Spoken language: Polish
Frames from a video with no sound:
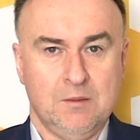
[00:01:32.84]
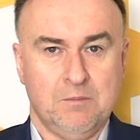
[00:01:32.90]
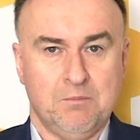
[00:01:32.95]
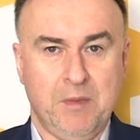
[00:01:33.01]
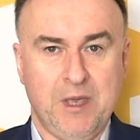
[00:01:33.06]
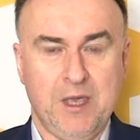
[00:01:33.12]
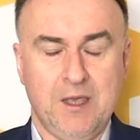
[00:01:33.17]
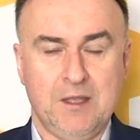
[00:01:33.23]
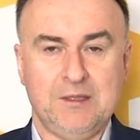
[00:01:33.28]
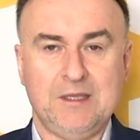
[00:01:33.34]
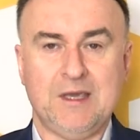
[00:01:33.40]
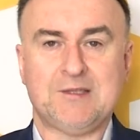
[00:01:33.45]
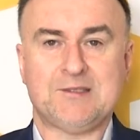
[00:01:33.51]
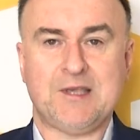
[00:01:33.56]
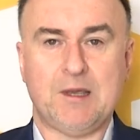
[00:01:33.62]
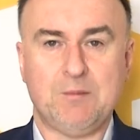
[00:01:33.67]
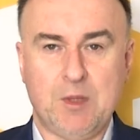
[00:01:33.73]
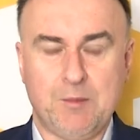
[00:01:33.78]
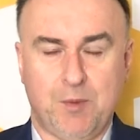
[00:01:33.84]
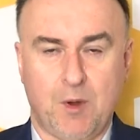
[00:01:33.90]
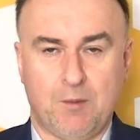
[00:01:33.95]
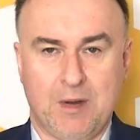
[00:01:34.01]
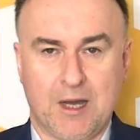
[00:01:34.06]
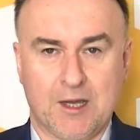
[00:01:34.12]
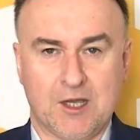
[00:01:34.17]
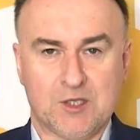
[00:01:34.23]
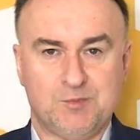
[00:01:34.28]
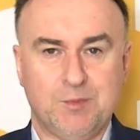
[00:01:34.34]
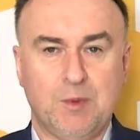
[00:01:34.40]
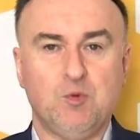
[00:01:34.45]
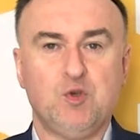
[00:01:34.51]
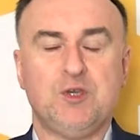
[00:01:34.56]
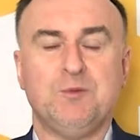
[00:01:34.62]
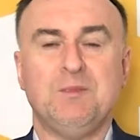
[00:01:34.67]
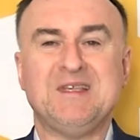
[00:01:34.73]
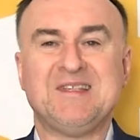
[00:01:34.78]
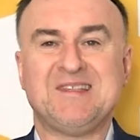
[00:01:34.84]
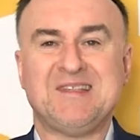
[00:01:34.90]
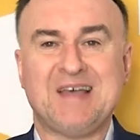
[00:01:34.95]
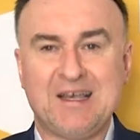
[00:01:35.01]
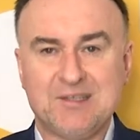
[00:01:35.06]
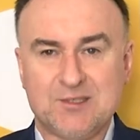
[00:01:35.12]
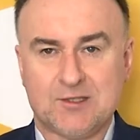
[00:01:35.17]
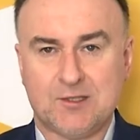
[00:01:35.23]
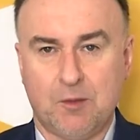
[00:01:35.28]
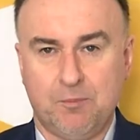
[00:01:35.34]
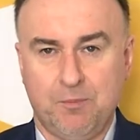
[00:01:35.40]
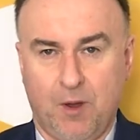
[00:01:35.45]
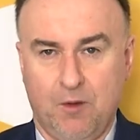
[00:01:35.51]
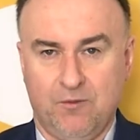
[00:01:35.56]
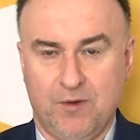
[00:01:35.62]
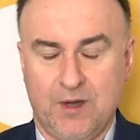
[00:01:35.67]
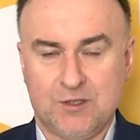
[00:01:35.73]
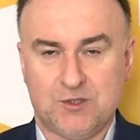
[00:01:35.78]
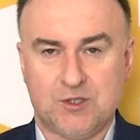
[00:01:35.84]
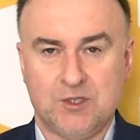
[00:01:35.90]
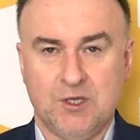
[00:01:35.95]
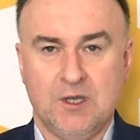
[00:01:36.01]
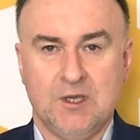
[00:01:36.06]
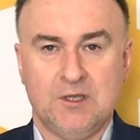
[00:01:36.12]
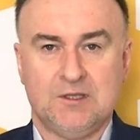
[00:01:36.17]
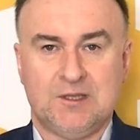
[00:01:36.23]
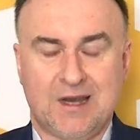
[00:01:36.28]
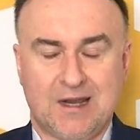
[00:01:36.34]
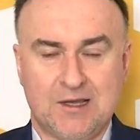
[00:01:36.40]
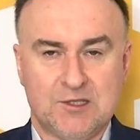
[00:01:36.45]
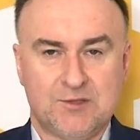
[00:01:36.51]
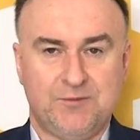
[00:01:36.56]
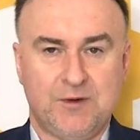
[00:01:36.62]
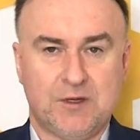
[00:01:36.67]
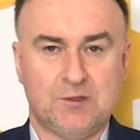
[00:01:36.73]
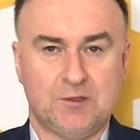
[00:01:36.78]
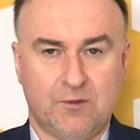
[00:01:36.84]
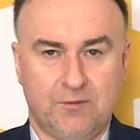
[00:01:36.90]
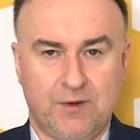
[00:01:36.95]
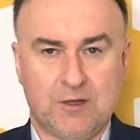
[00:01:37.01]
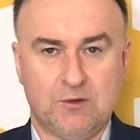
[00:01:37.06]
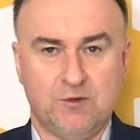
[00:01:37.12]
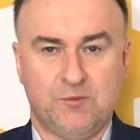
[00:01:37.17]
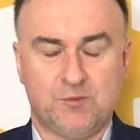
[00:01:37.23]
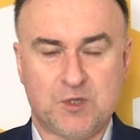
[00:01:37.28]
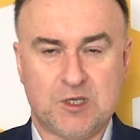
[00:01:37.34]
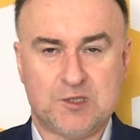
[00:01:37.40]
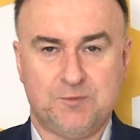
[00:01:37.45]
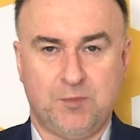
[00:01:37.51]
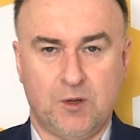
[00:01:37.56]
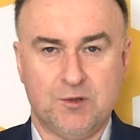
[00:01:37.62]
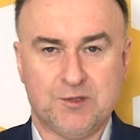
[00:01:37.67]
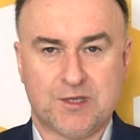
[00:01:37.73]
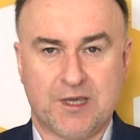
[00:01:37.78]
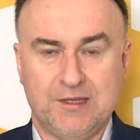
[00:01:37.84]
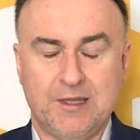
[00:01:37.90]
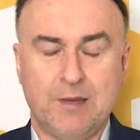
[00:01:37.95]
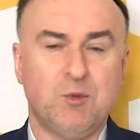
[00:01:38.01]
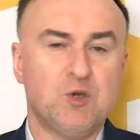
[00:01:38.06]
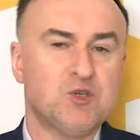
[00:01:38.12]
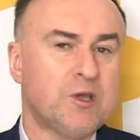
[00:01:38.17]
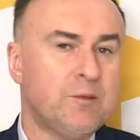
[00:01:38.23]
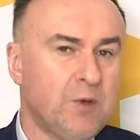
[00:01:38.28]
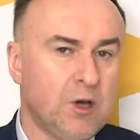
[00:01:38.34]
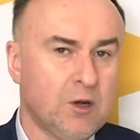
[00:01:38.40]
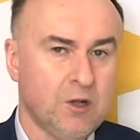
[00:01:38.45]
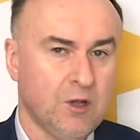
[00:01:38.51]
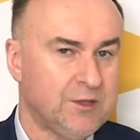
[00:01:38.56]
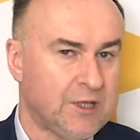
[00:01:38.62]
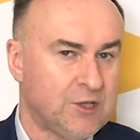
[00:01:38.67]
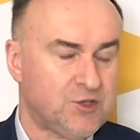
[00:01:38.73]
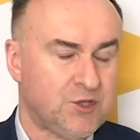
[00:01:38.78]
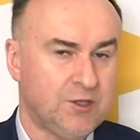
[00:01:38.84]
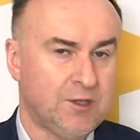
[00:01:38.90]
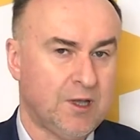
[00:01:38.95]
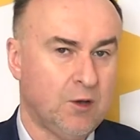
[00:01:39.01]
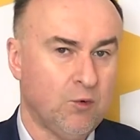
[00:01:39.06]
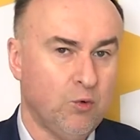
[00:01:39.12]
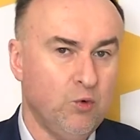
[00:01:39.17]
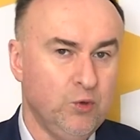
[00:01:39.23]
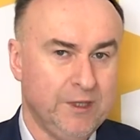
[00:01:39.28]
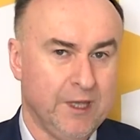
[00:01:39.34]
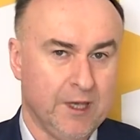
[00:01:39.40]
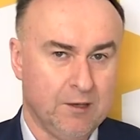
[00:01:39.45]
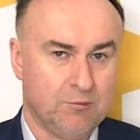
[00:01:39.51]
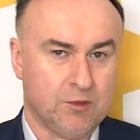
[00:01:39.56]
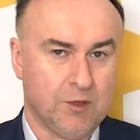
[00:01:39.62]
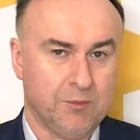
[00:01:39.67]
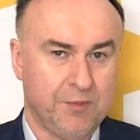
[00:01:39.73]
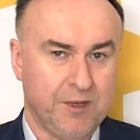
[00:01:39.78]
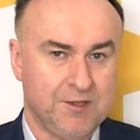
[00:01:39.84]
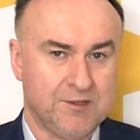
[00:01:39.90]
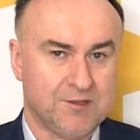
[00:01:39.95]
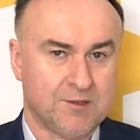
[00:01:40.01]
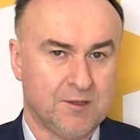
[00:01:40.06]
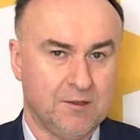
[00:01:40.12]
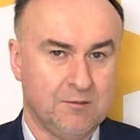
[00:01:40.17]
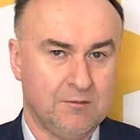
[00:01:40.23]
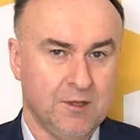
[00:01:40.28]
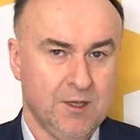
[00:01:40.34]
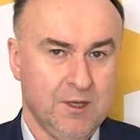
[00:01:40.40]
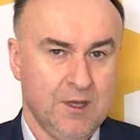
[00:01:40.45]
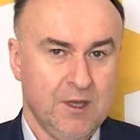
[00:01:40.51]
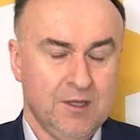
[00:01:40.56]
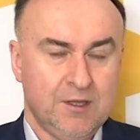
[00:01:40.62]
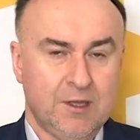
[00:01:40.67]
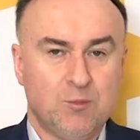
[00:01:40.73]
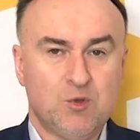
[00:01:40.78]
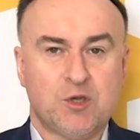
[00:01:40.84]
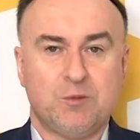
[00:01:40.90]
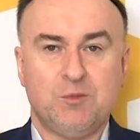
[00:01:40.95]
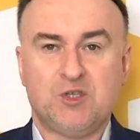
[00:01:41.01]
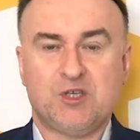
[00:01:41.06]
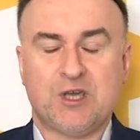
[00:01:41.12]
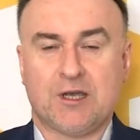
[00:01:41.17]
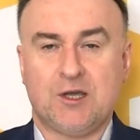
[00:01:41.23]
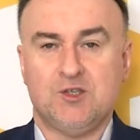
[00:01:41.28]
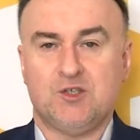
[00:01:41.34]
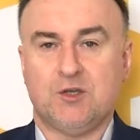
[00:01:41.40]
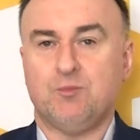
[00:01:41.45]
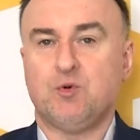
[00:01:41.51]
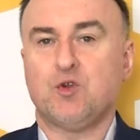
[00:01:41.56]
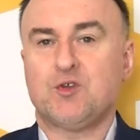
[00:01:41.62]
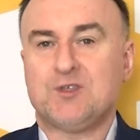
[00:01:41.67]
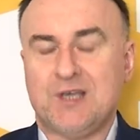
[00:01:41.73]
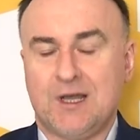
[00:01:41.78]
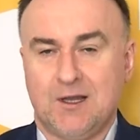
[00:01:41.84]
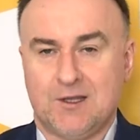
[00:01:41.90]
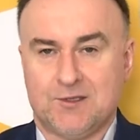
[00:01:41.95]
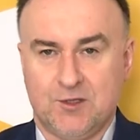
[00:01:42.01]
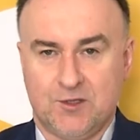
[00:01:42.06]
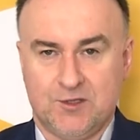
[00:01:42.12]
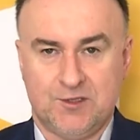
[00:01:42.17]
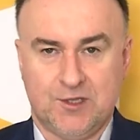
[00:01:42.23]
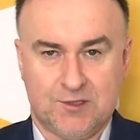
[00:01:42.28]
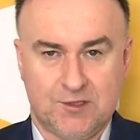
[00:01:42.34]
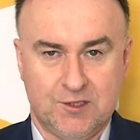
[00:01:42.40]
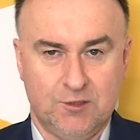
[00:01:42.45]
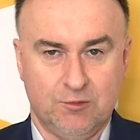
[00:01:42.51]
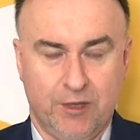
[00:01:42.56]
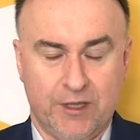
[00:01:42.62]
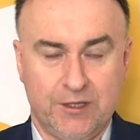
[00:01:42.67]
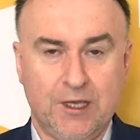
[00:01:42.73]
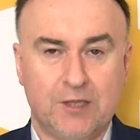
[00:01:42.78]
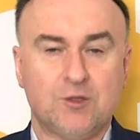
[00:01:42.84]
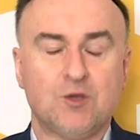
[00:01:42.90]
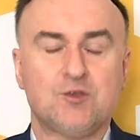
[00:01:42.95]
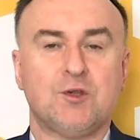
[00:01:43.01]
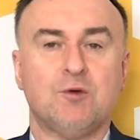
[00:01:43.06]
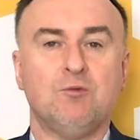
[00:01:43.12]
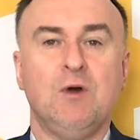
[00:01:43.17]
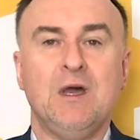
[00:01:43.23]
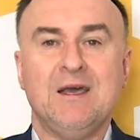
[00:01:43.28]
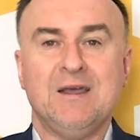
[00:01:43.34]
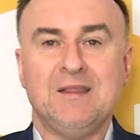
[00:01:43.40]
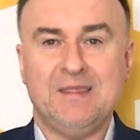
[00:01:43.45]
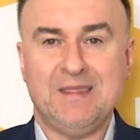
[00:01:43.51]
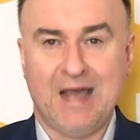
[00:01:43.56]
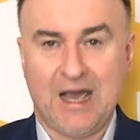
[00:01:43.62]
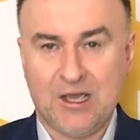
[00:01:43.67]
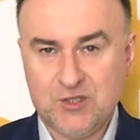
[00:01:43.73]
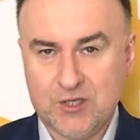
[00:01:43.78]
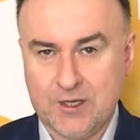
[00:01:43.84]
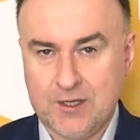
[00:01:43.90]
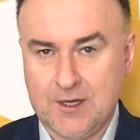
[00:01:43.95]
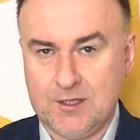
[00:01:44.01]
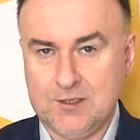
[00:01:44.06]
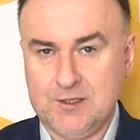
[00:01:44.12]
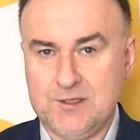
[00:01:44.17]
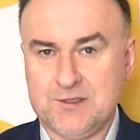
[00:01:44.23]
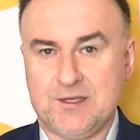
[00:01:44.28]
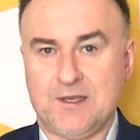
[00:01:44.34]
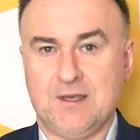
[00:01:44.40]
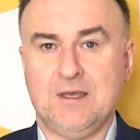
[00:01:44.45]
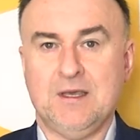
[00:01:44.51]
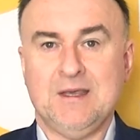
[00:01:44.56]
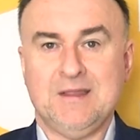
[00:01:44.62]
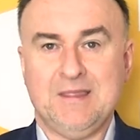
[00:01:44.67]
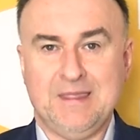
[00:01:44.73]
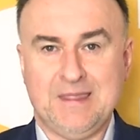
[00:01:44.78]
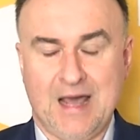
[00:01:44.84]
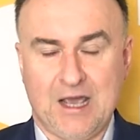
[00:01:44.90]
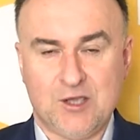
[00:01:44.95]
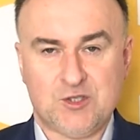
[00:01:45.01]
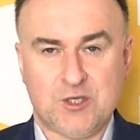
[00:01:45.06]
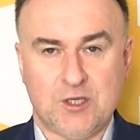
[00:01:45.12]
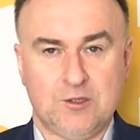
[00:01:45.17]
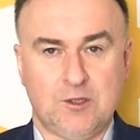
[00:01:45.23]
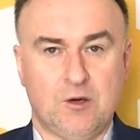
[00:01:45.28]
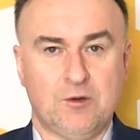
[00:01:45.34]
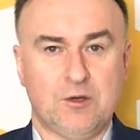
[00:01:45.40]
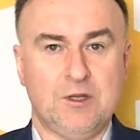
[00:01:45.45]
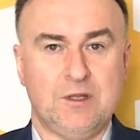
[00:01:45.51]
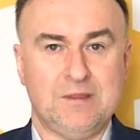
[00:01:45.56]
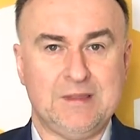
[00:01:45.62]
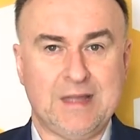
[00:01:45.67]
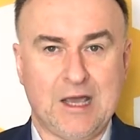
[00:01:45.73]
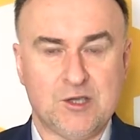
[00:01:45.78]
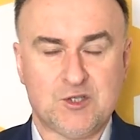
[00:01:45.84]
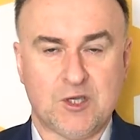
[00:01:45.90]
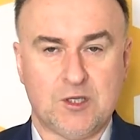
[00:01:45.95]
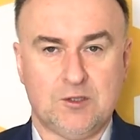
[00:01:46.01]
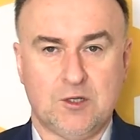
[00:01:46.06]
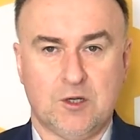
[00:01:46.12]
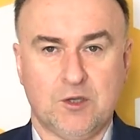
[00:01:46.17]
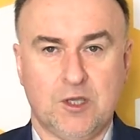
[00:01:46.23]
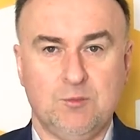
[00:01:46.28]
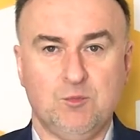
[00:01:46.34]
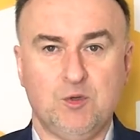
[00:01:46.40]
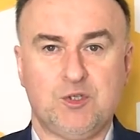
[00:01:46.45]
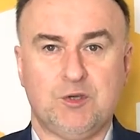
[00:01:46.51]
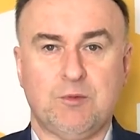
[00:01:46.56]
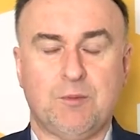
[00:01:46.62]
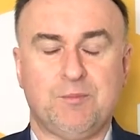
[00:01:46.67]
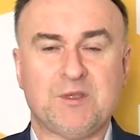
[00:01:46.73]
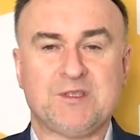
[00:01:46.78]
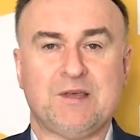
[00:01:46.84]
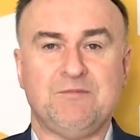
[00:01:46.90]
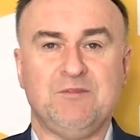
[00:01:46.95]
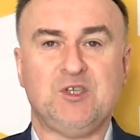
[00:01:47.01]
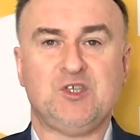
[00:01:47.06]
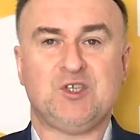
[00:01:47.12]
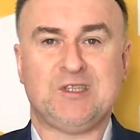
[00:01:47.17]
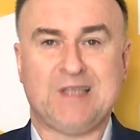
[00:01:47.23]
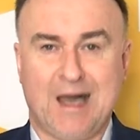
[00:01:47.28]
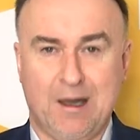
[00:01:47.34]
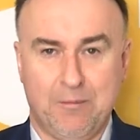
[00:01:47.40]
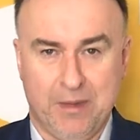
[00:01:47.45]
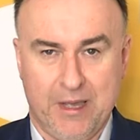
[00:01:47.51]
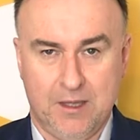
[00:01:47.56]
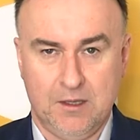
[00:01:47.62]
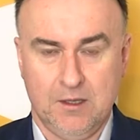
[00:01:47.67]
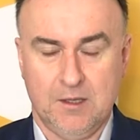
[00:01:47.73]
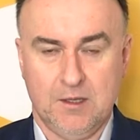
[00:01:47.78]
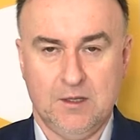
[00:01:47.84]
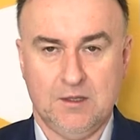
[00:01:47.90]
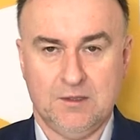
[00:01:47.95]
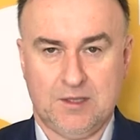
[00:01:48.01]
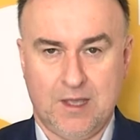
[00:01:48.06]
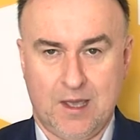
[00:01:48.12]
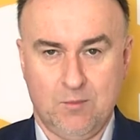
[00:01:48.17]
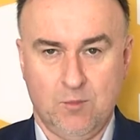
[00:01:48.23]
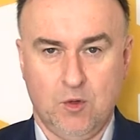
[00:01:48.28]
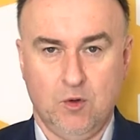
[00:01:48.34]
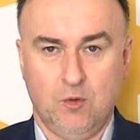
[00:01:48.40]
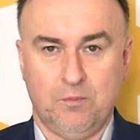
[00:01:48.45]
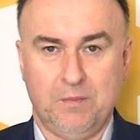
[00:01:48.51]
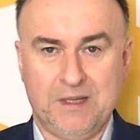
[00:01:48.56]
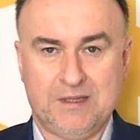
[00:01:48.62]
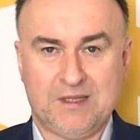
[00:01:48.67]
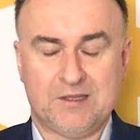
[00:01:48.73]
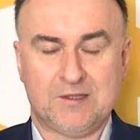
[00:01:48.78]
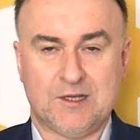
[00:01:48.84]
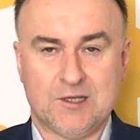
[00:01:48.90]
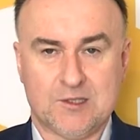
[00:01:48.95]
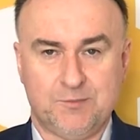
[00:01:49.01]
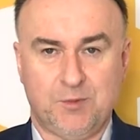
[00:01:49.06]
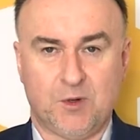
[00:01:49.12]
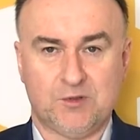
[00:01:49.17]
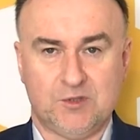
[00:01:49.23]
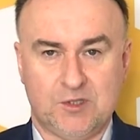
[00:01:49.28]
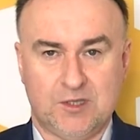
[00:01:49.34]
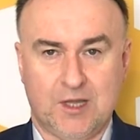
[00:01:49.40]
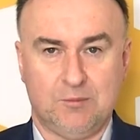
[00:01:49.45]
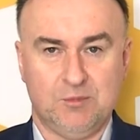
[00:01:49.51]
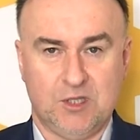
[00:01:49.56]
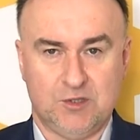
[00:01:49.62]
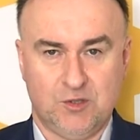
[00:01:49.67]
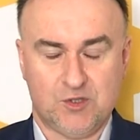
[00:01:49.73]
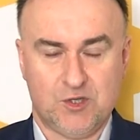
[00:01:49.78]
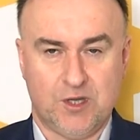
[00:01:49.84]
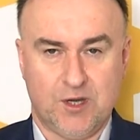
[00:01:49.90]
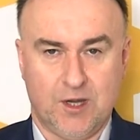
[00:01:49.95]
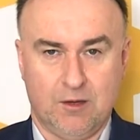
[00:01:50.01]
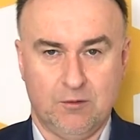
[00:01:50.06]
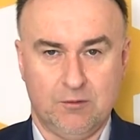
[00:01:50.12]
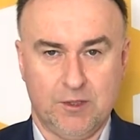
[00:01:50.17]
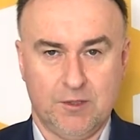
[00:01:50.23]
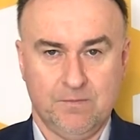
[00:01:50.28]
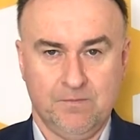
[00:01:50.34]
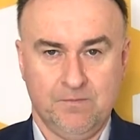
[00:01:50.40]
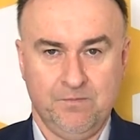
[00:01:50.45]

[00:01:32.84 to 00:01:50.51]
My nie chcemy pomagać, my musimy zastopować transfer towarów przez Polskę. Nie możemy oglądać się na Unię Europejską. Nie możemy czekać, że Bruksela coś zdecyduje. Nie, to są nasze granice, nasze tory, nasze drogi. Musimy postawić tamę temu, by te transporty tam nie docierały.